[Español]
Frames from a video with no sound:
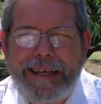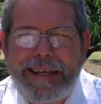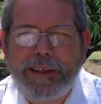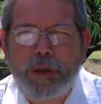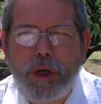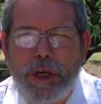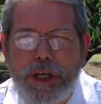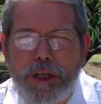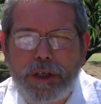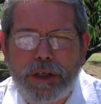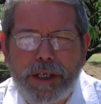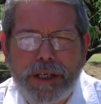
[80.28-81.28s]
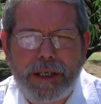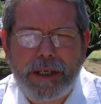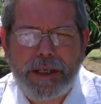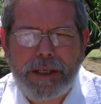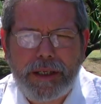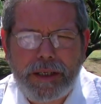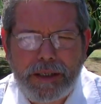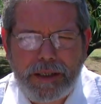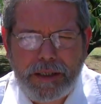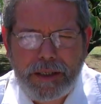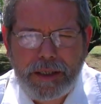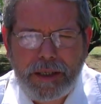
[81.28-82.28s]
Estos niños que,
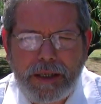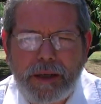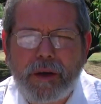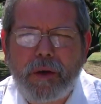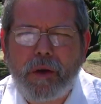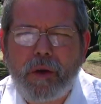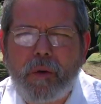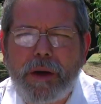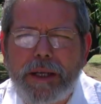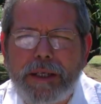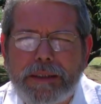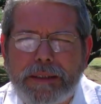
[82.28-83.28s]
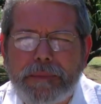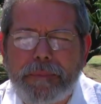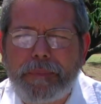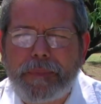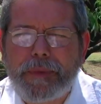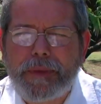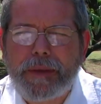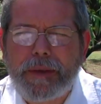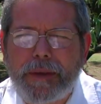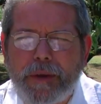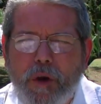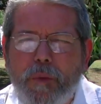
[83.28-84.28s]
con los cuales
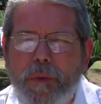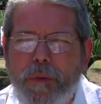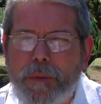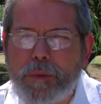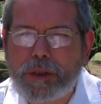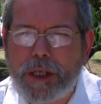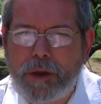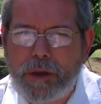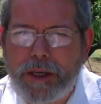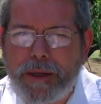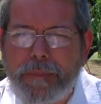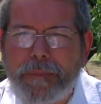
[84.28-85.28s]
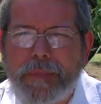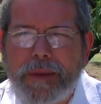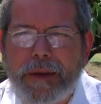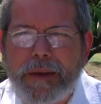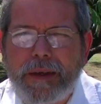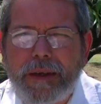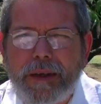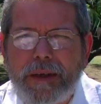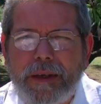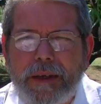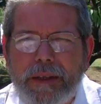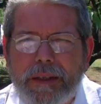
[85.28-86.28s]
convivimos ahora,
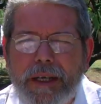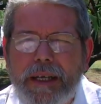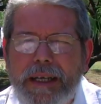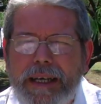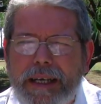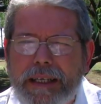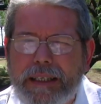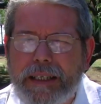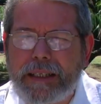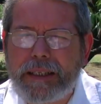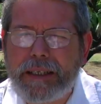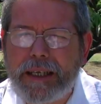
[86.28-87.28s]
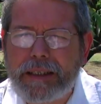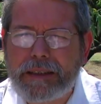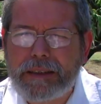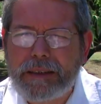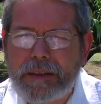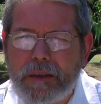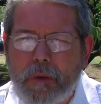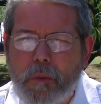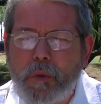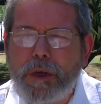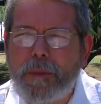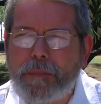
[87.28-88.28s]
eh, tienen características
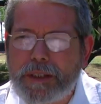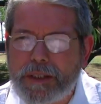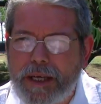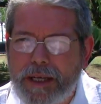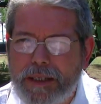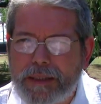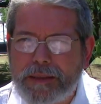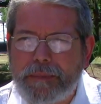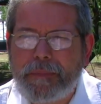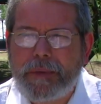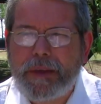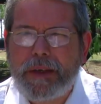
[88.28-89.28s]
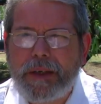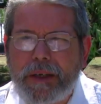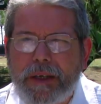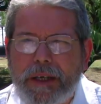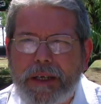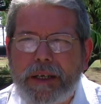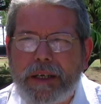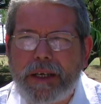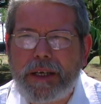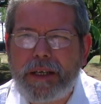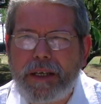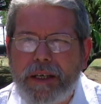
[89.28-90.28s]
muy especiales que
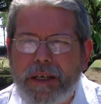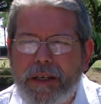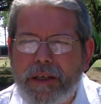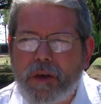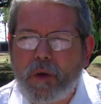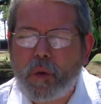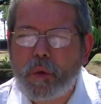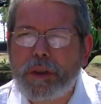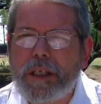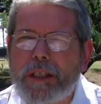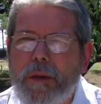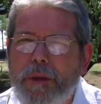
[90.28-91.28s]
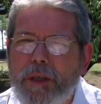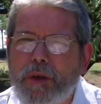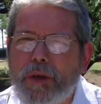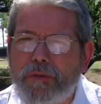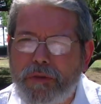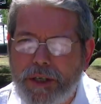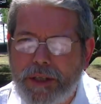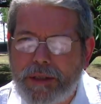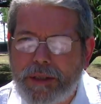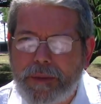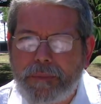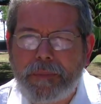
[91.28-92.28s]
requieren un tratamiento
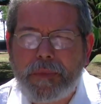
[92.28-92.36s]
diferente.